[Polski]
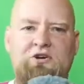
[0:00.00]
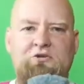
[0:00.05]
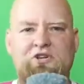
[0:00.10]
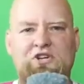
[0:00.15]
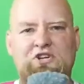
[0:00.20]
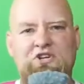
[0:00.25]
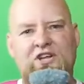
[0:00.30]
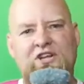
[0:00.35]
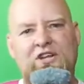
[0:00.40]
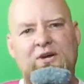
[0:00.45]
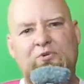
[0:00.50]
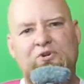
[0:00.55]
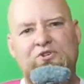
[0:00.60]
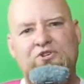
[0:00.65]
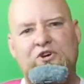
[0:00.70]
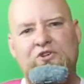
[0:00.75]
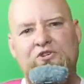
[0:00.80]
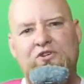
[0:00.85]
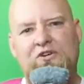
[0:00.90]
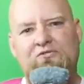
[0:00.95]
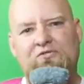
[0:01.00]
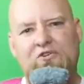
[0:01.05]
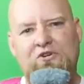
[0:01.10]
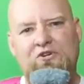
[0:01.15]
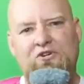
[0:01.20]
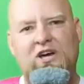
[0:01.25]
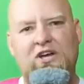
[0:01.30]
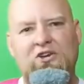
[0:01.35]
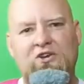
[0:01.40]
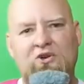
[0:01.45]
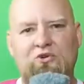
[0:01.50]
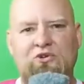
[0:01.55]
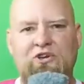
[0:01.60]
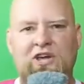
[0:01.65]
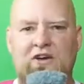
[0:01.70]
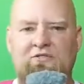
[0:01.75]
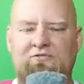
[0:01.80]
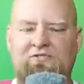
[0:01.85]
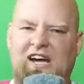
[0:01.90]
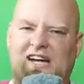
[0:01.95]
uderzenie na początek w wykonaniu
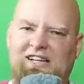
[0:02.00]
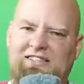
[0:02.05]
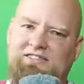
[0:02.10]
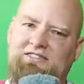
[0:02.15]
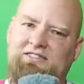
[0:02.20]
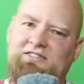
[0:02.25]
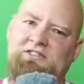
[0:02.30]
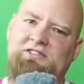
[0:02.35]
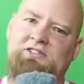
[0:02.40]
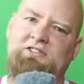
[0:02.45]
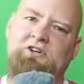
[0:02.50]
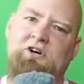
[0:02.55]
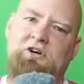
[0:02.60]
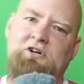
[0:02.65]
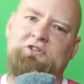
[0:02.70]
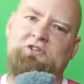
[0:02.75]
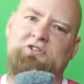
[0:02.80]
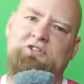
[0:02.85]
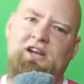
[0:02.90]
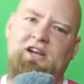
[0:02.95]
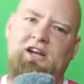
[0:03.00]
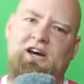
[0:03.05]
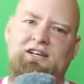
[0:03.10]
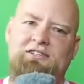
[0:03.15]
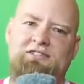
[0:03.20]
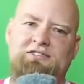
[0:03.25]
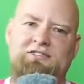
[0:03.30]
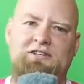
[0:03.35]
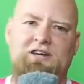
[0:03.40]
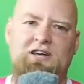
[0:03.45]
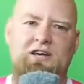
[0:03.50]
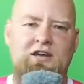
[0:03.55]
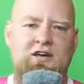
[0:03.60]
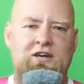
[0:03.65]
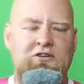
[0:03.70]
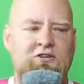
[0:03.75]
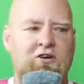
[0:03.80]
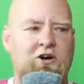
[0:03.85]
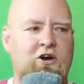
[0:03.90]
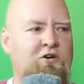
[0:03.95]
niewiast. No to teraz,
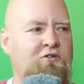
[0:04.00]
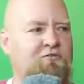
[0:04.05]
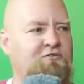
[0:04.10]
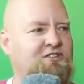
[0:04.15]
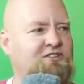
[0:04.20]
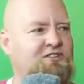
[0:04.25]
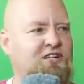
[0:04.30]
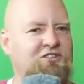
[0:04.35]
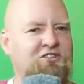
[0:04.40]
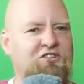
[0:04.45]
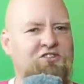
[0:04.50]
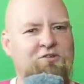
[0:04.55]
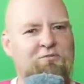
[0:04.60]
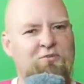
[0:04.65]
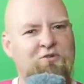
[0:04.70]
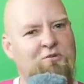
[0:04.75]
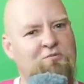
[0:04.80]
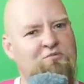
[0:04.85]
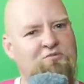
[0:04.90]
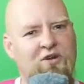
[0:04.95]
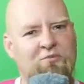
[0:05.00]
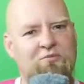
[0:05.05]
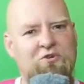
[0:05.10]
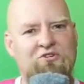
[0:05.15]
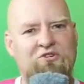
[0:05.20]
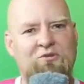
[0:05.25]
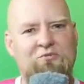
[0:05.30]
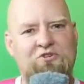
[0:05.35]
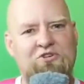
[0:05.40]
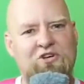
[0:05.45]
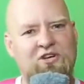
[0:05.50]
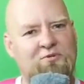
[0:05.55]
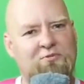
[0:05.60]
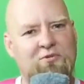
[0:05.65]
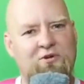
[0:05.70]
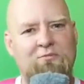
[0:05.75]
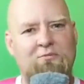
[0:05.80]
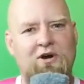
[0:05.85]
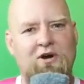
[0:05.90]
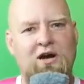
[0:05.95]
no faceci, żeby to przebić, to musieliby
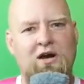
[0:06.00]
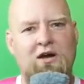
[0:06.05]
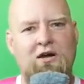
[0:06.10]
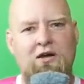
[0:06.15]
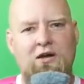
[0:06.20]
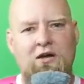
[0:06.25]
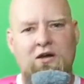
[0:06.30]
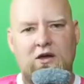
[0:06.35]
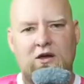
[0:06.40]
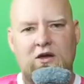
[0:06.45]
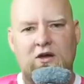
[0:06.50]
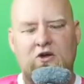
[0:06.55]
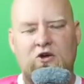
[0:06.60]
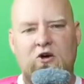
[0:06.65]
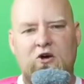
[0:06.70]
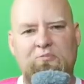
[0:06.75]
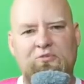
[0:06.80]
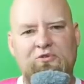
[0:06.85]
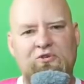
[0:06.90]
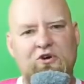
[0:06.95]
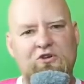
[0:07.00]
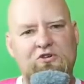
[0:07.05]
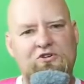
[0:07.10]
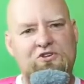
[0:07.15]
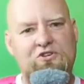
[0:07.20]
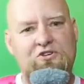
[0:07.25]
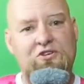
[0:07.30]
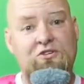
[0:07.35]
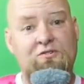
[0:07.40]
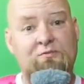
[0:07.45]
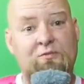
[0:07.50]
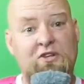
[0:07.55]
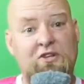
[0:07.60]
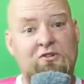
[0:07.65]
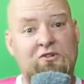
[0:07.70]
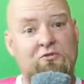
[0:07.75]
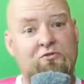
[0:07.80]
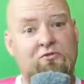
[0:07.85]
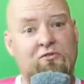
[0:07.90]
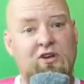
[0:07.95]
chyba kopnąć z
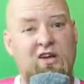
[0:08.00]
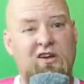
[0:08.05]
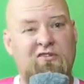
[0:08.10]
metrów, no nie